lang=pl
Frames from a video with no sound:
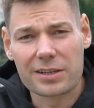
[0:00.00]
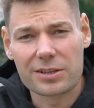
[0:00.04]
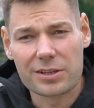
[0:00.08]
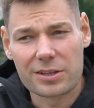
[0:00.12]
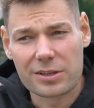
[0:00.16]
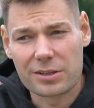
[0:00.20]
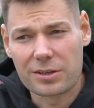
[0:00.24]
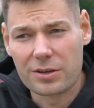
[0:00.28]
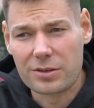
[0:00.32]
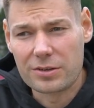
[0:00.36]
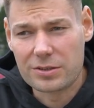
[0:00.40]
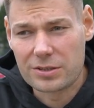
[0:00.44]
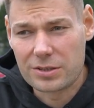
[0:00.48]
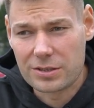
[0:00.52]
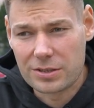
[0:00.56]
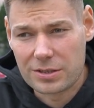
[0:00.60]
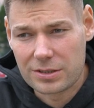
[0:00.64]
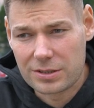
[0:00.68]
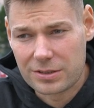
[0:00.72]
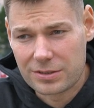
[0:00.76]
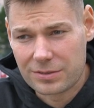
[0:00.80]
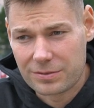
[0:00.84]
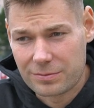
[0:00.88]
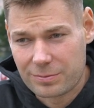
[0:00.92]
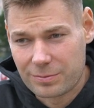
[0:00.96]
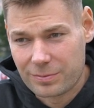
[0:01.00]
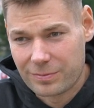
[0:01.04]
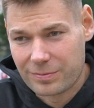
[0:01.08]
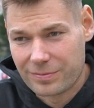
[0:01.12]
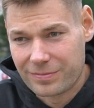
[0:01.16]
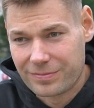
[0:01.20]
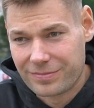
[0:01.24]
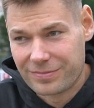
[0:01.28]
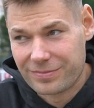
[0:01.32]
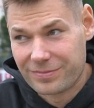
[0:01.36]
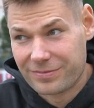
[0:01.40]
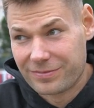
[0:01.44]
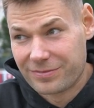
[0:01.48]
chcę skończyć
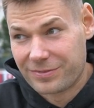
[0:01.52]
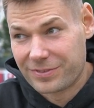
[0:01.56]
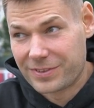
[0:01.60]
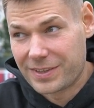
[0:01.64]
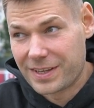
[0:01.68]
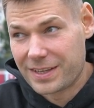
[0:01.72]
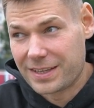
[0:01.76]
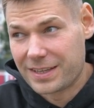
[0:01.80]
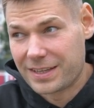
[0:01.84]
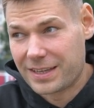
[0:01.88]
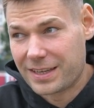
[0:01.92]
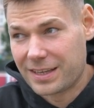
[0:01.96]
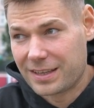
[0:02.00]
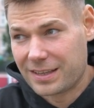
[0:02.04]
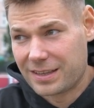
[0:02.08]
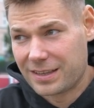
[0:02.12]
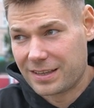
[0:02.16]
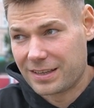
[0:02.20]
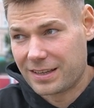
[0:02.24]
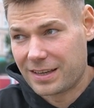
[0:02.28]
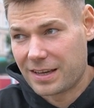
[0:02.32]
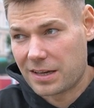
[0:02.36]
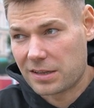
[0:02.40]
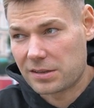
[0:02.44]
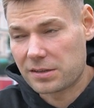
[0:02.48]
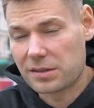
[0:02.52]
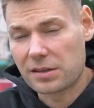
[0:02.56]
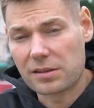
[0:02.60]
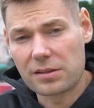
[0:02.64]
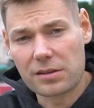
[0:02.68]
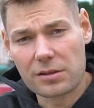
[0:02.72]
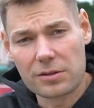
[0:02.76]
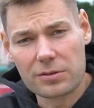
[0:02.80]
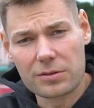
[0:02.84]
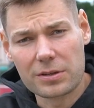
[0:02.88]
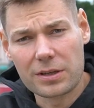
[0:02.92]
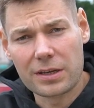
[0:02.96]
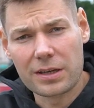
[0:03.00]
wtedy, kiedy ja
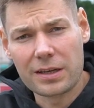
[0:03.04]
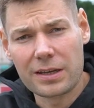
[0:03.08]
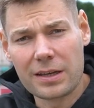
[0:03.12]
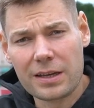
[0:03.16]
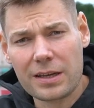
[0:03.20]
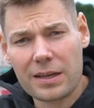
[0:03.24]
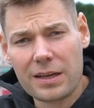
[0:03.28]
zdecyduję.